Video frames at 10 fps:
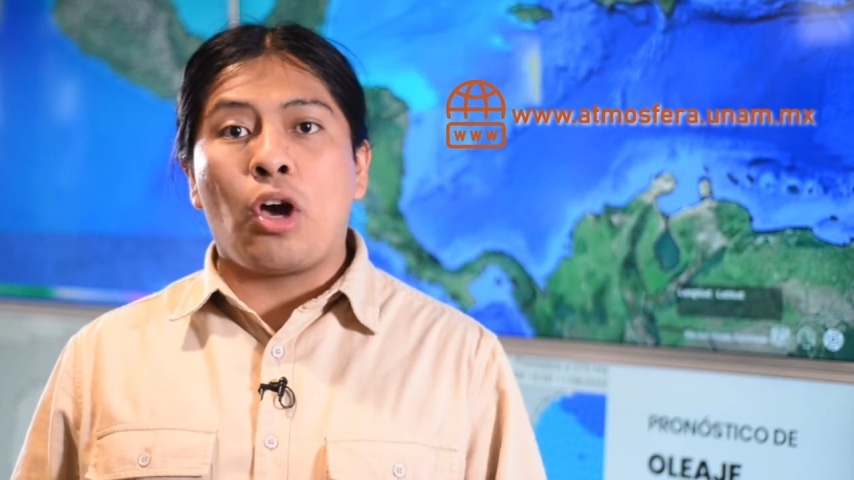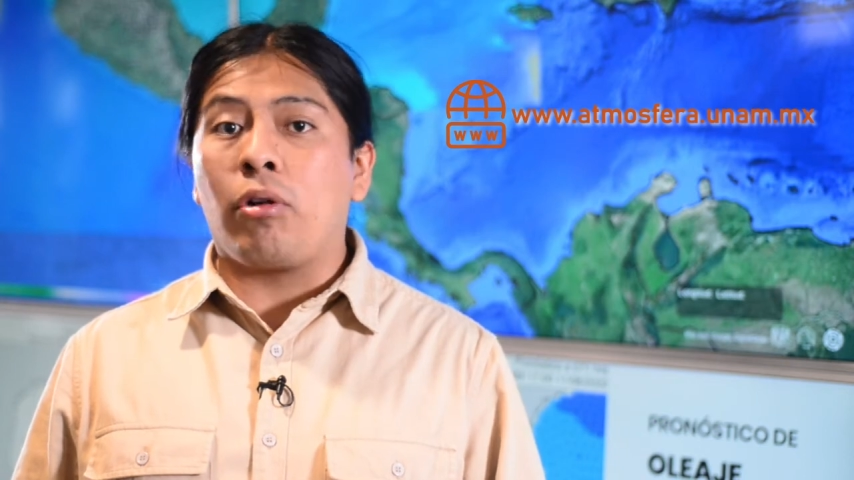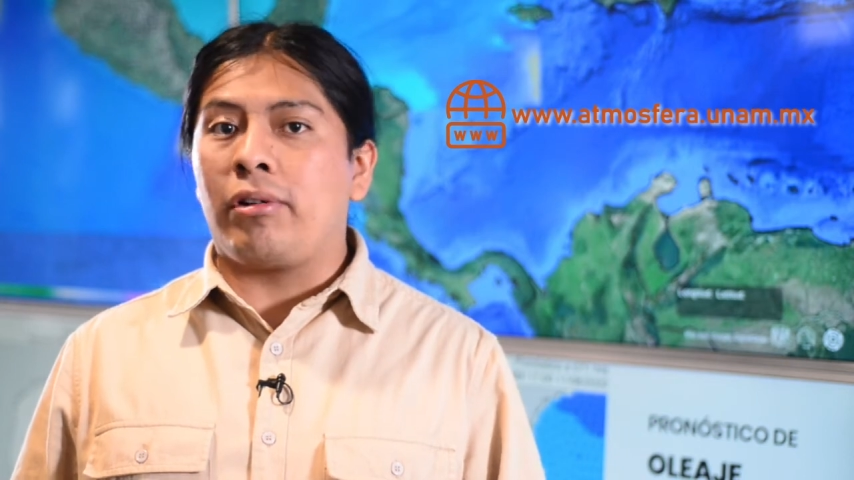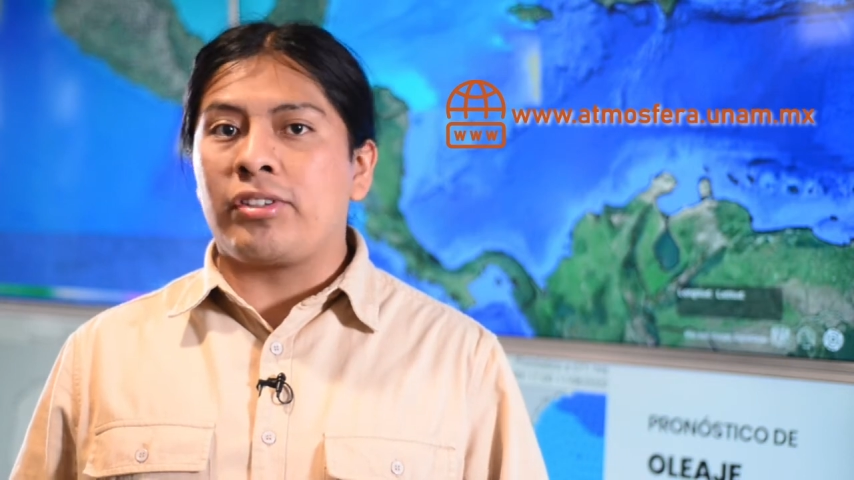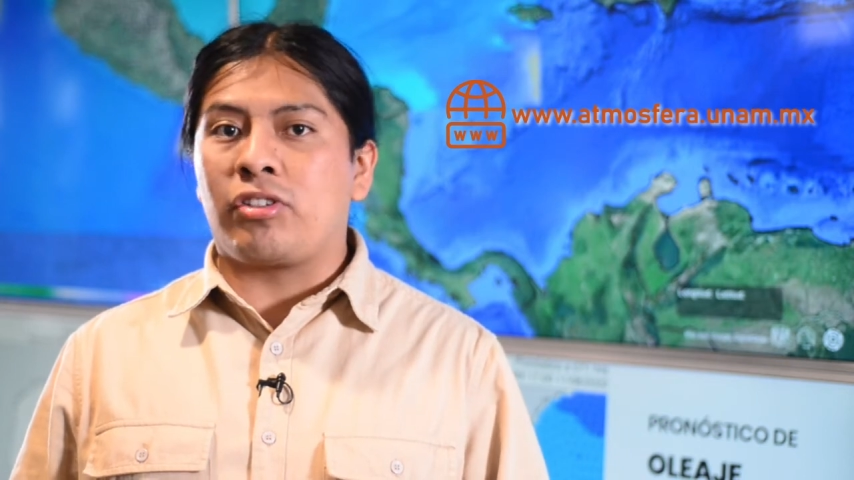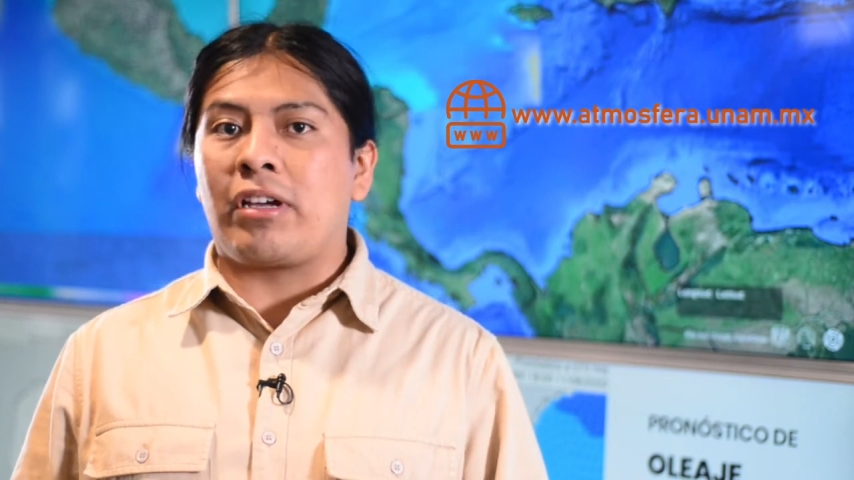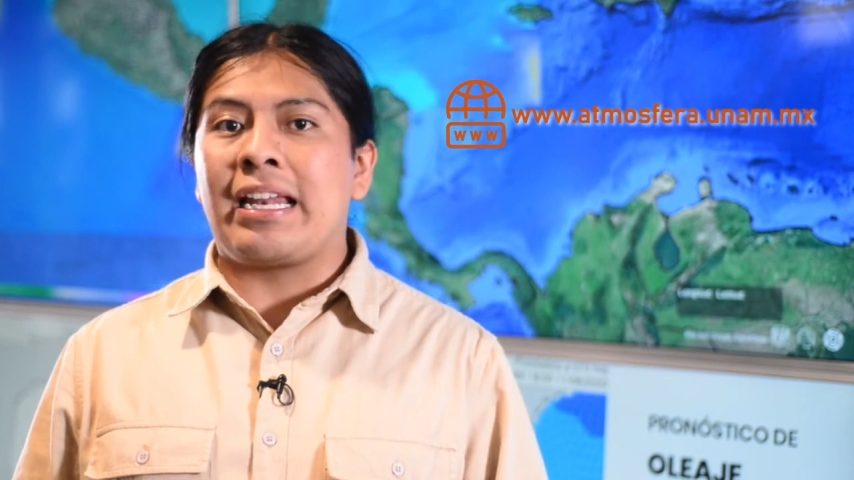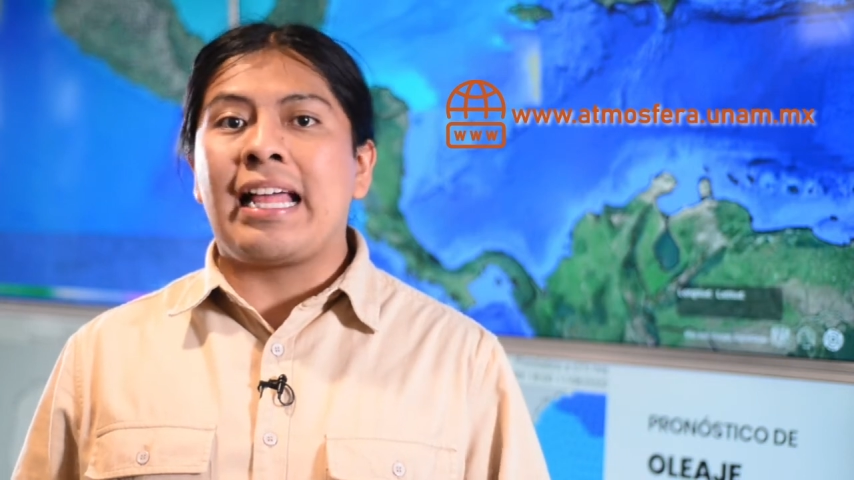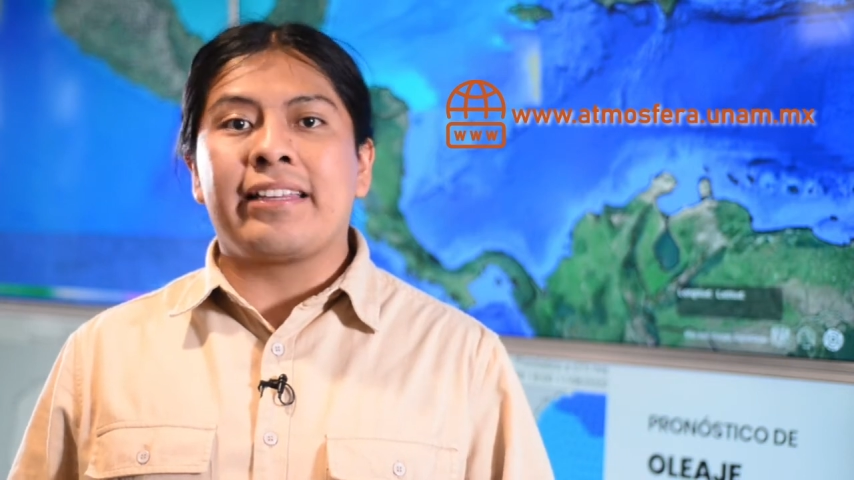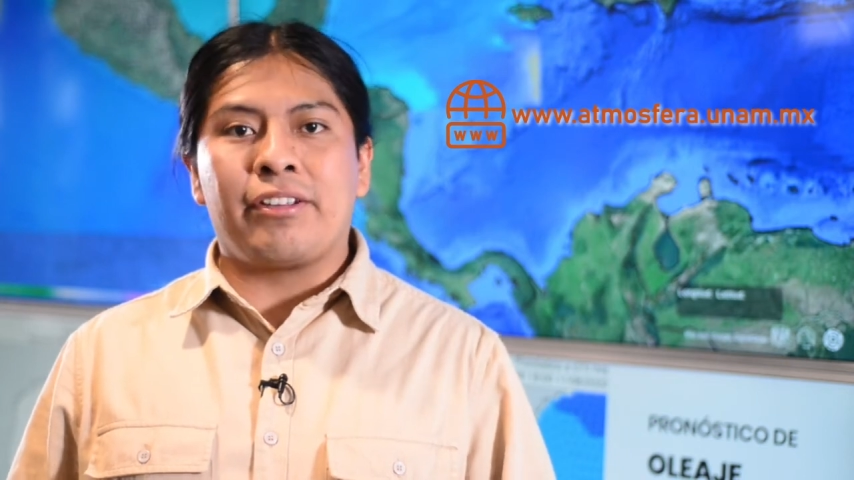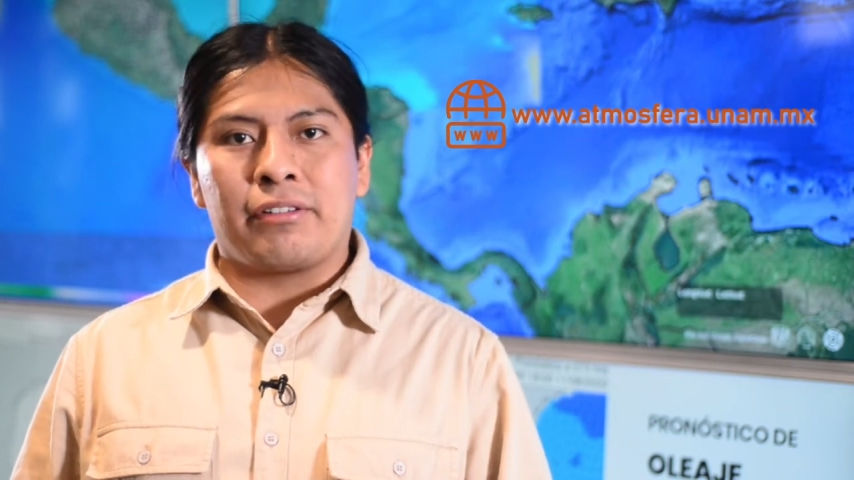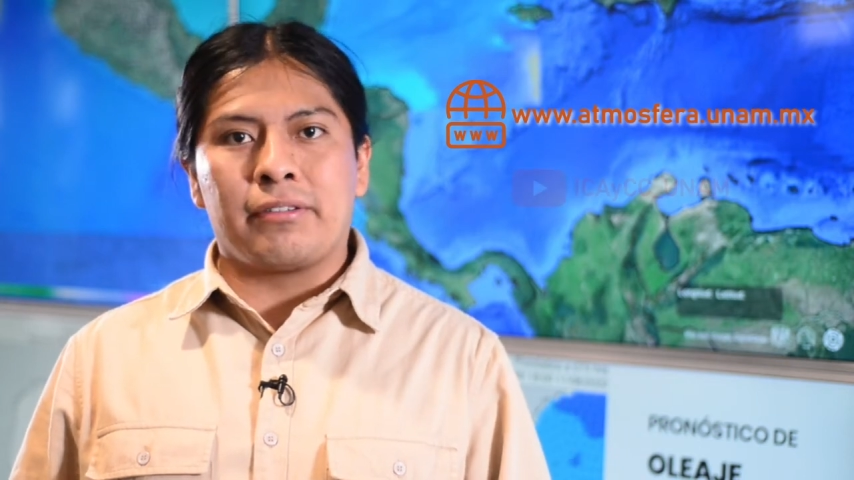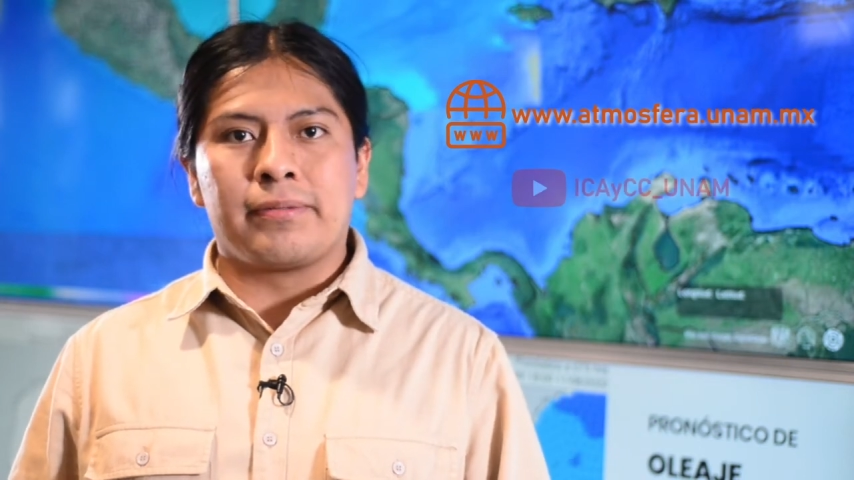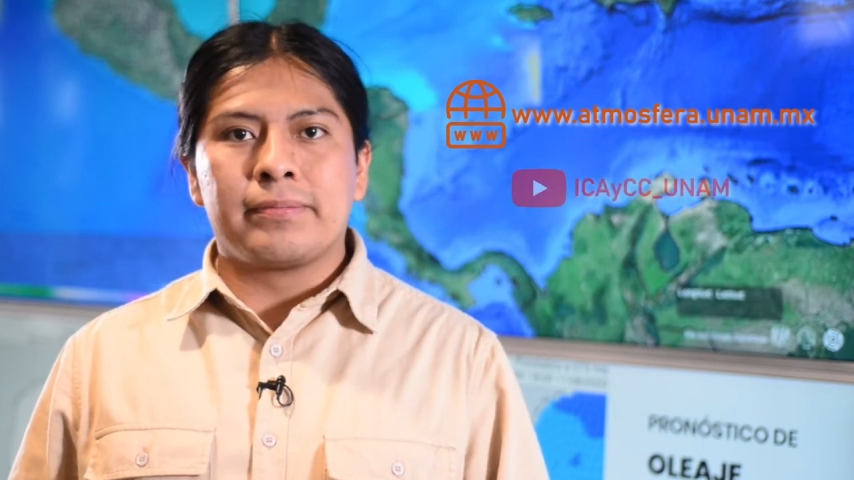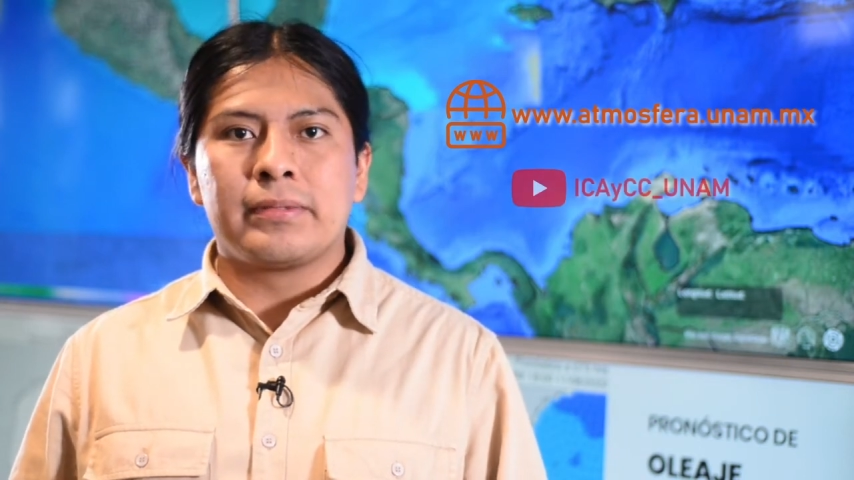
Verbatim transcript: o en nuestro canal de YouTube.